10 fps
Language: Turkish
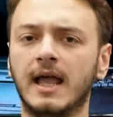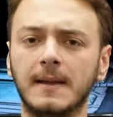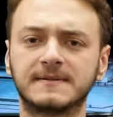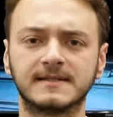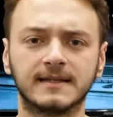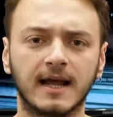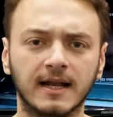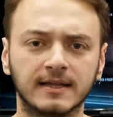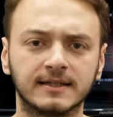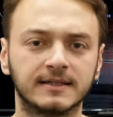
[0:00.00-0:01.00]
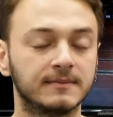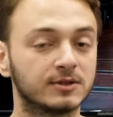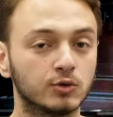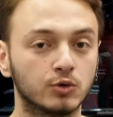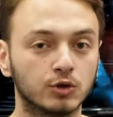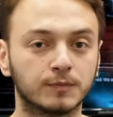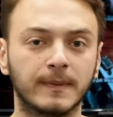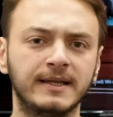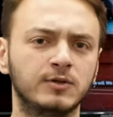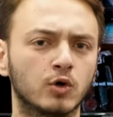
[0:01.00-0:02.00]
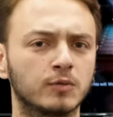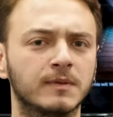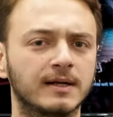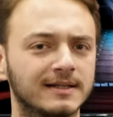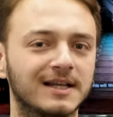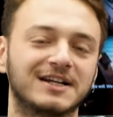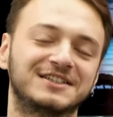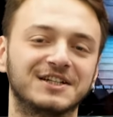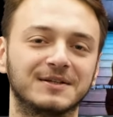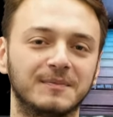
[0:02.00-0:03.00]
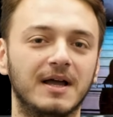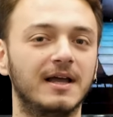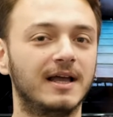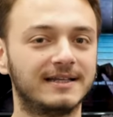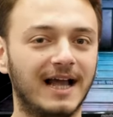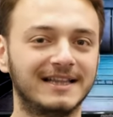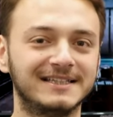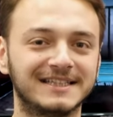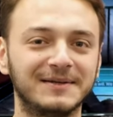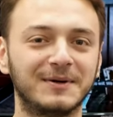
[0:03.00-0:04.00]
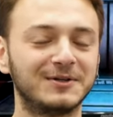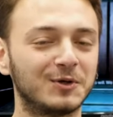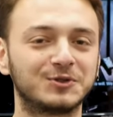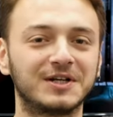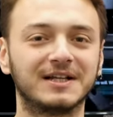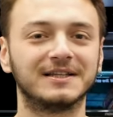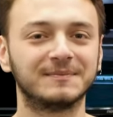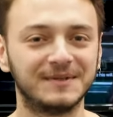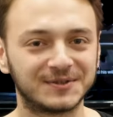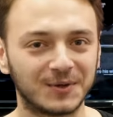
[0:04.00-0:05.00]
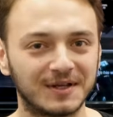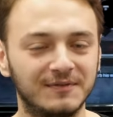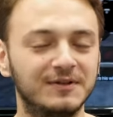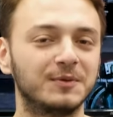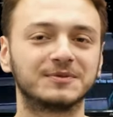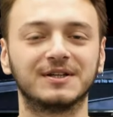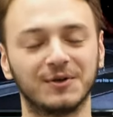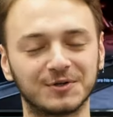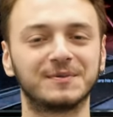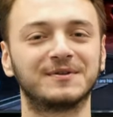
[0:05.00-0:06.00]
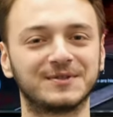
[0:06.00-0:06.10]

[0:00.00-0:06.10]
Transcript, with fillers: Hepsini değerlendirdiğimizi unutmayın yorumlarda tartışalım. Kendinize iyi bakın, hoşçakalın. Bir sonraki videomuzda görüşmek